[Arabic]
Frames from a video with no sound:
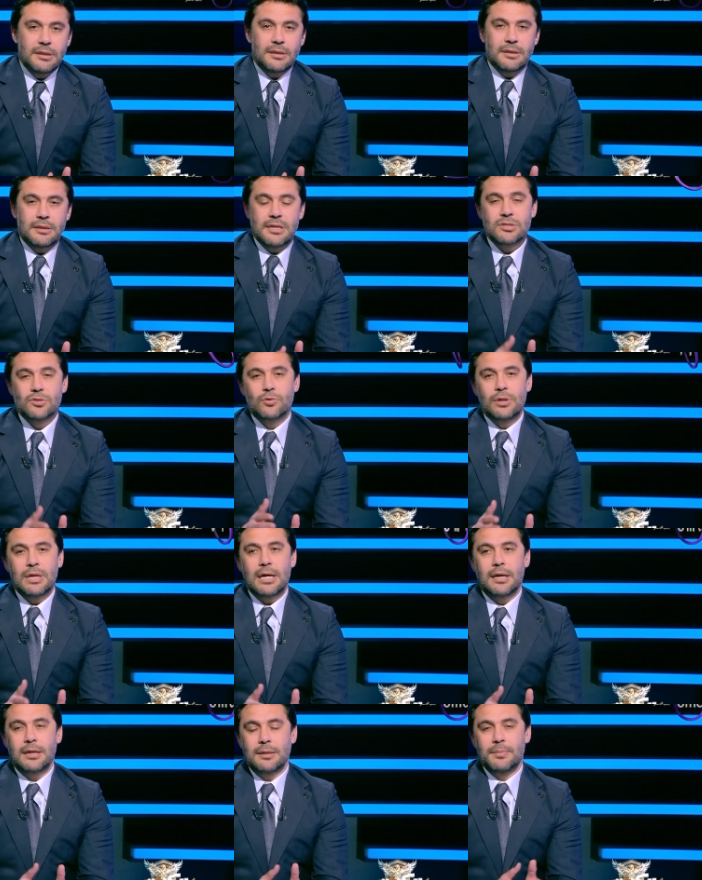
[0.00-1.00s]
الناس
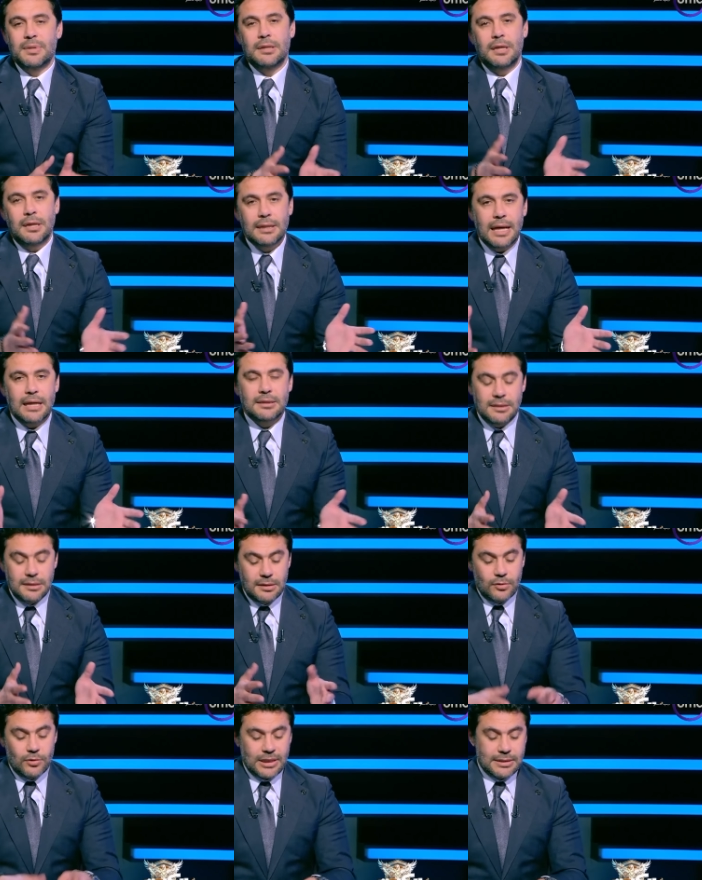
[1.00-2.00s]
كلها يمكن احنا قاعدين
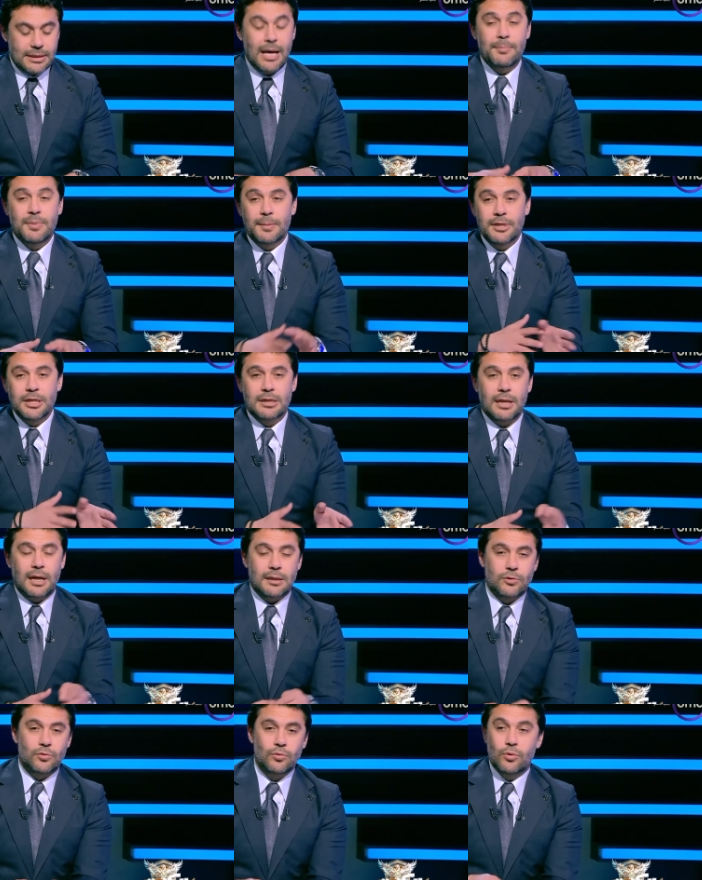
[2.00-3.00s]
دلوقتي قبل ما نطلع
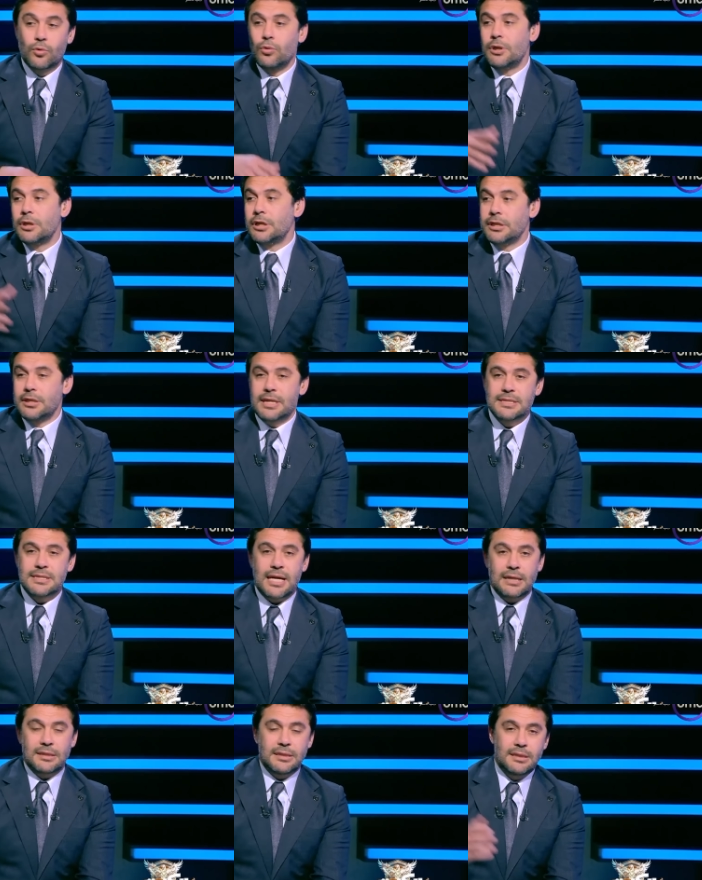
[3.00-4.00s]
على طول كل الناس
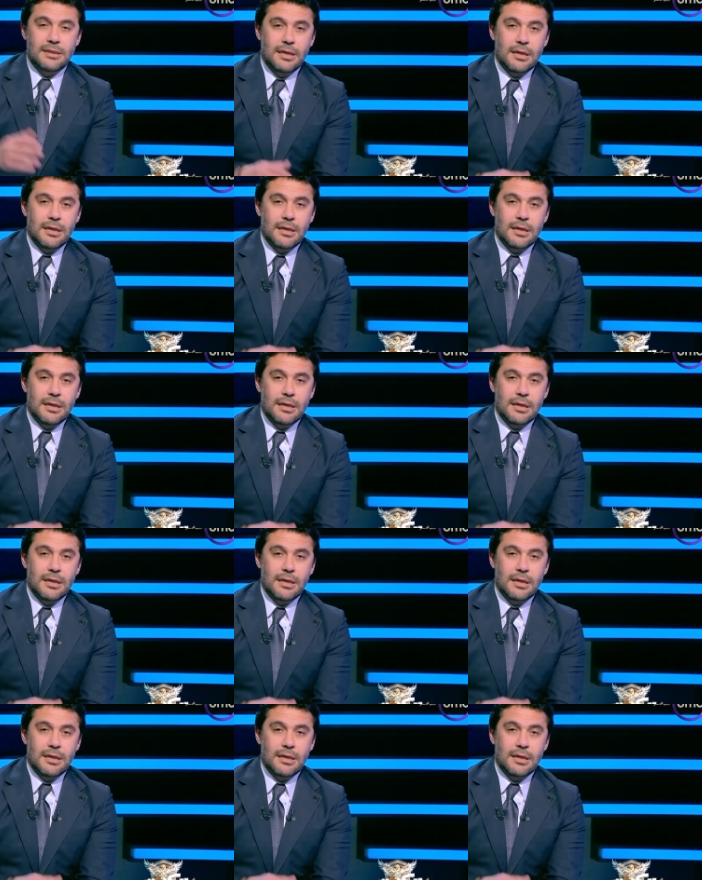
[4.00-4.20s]
قاعدين